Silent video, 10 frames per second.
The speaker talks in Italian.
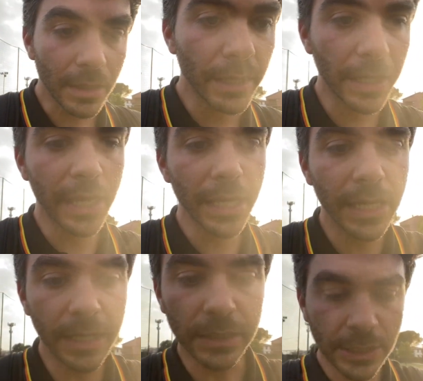
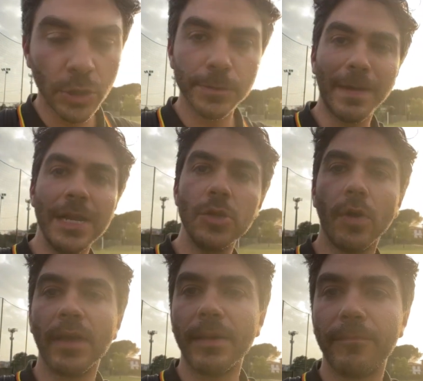che se non
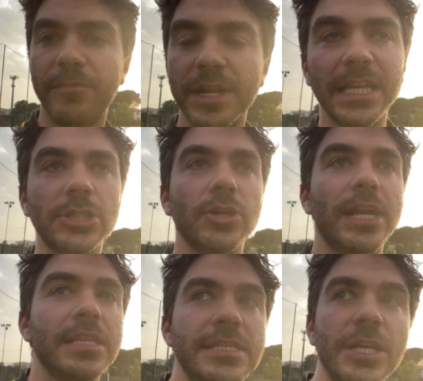sbaglio fino adesso
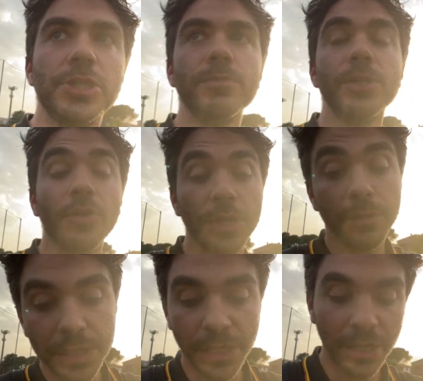era di 10 milioni,
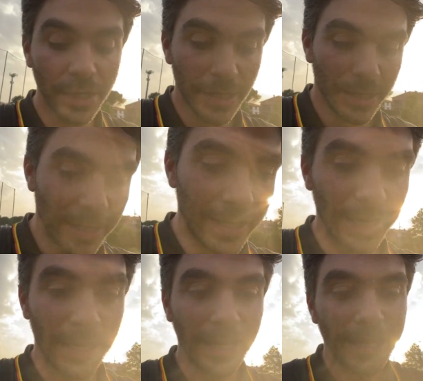quindi
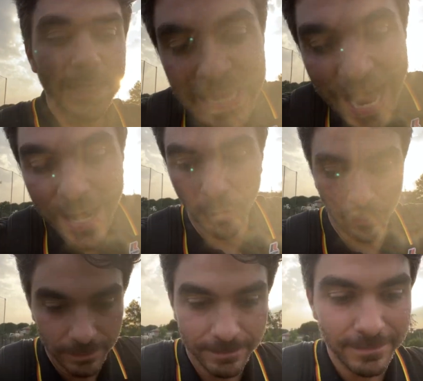eh, chiaro,
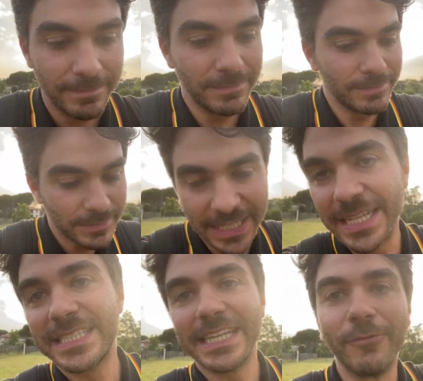
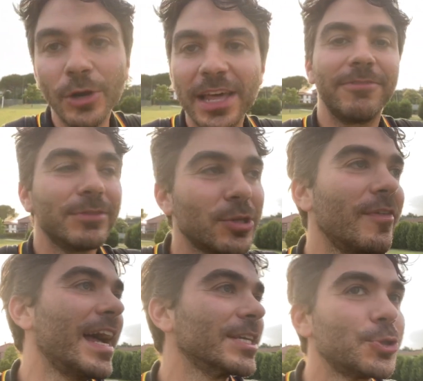senza voler
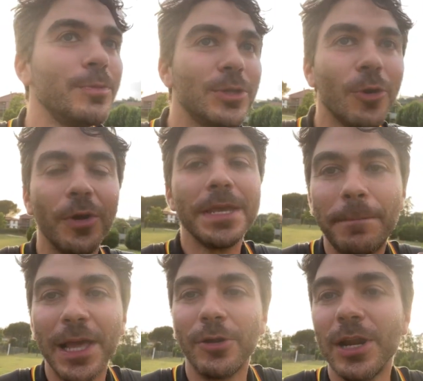trovare subito il
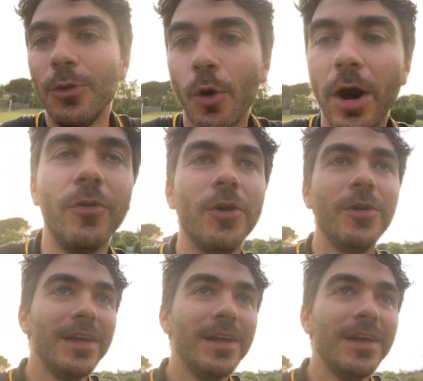pelo nell'uovo,